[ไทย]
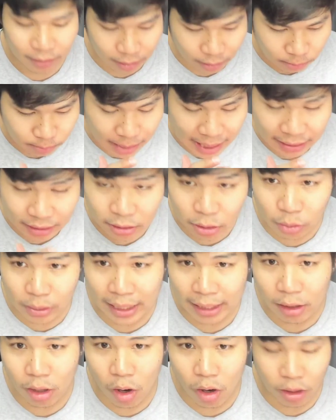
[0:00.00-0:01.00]
ถึงแม้จะอยู่
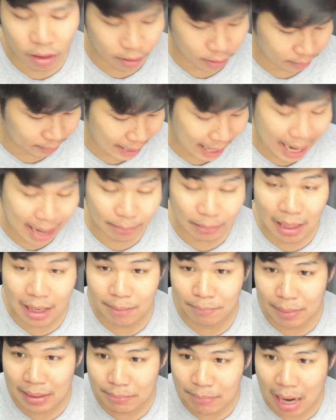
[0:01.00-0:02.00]
ในกล่องก็ตามนะ
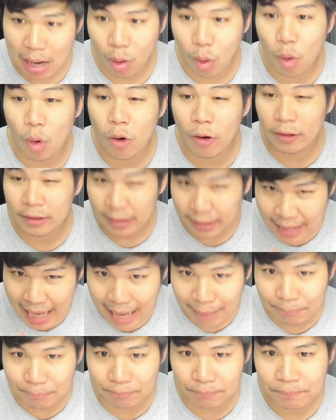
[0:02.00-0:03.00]
เป็นบางองค์ก็จะ
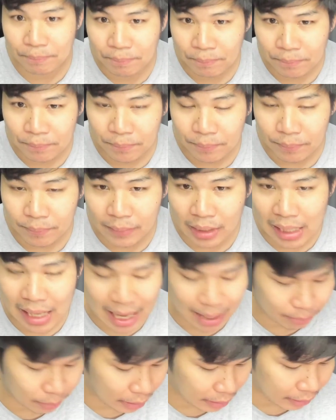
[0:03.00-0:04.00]
ดำนะ
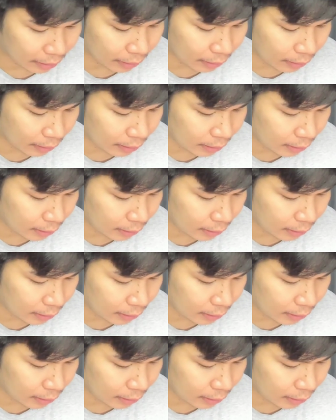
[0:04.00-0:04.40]
ครับหรือ